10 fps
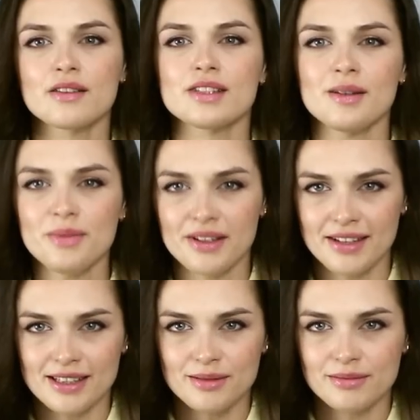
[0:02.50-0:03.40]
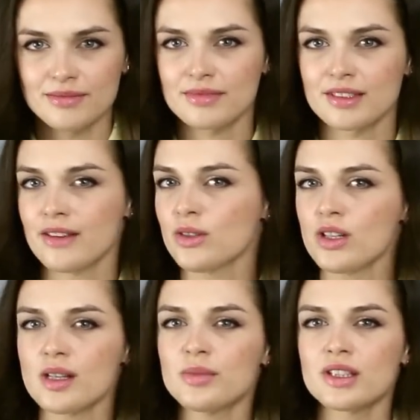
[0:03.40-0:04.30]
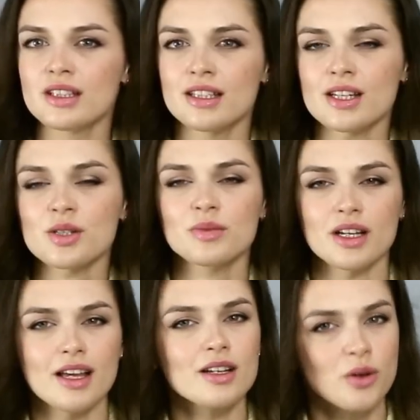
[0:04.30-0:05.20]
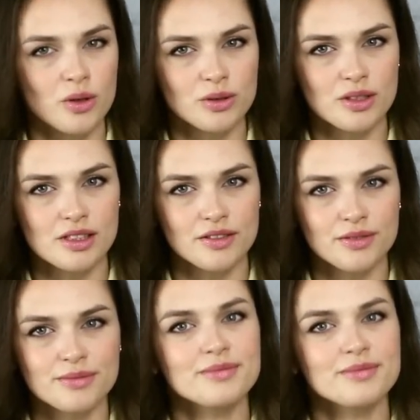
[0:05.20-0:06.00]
Всем привет! Давно не было на нашем канале конкурсов.